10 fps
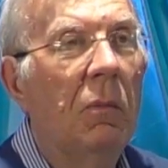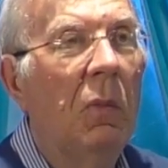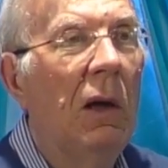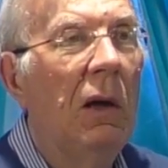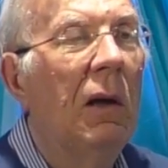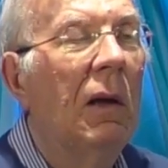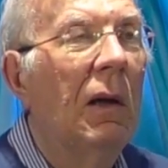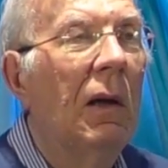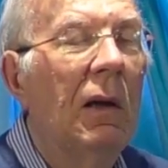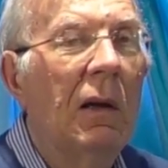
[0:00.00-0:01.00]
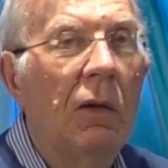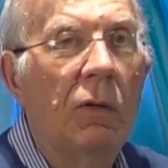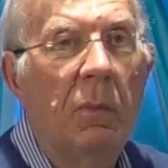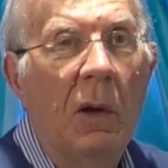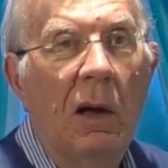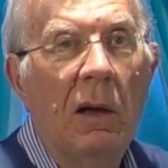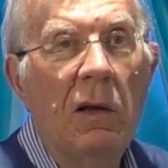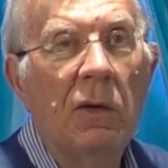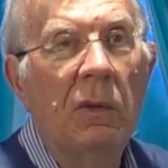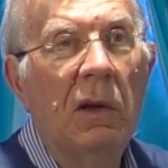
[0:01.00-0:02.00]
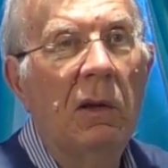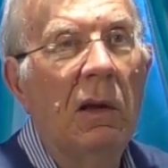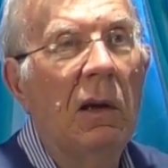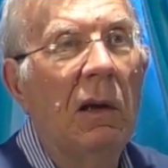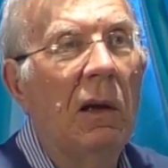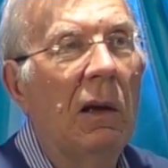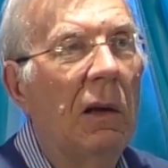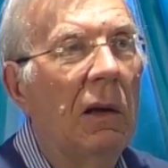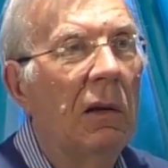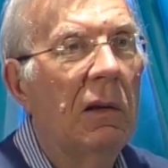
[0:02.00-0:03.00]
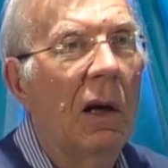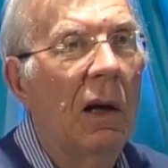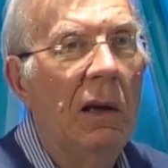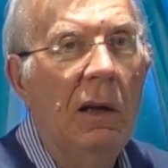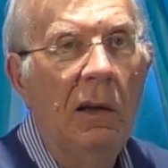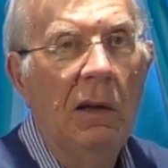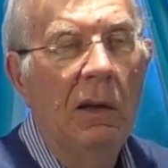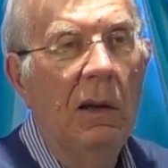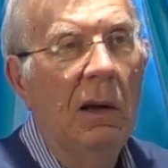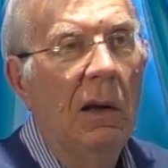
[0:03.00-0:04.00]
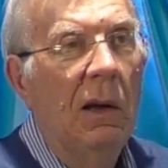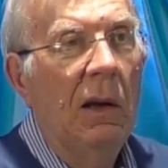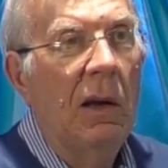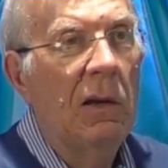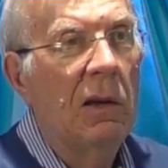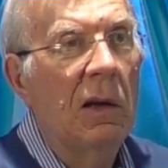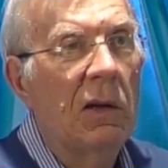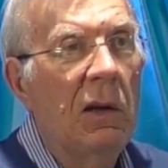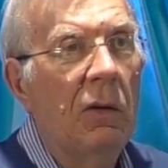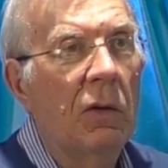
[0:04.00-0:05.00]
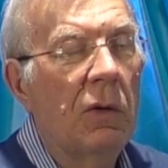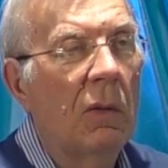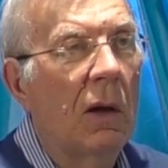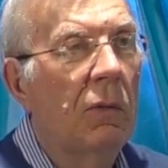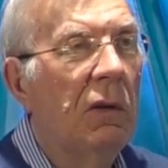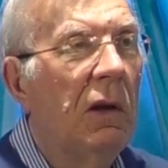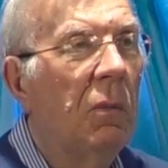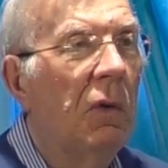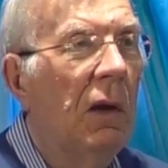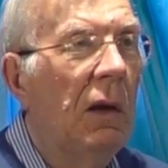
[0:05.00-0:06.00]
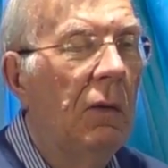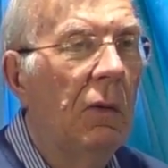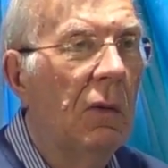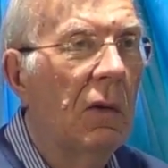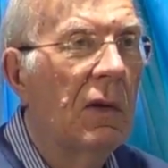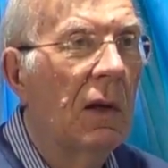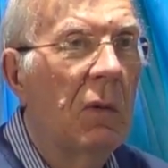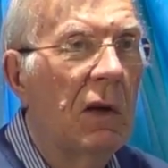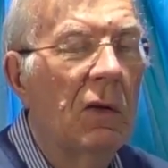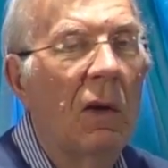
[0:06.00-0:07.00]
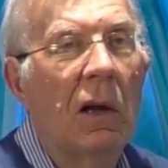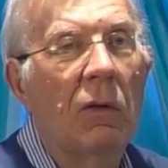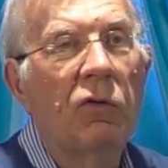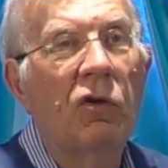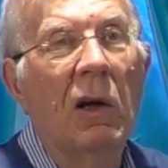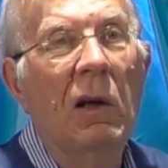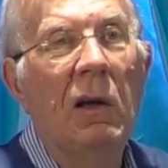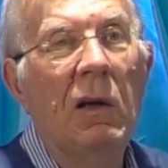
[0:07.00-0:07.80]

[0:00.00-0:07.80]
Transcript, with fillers: mais quelque part, ils ont été trahis c'est ainsi que sur la route qui menait de Saint-Mexan à La Rochelle,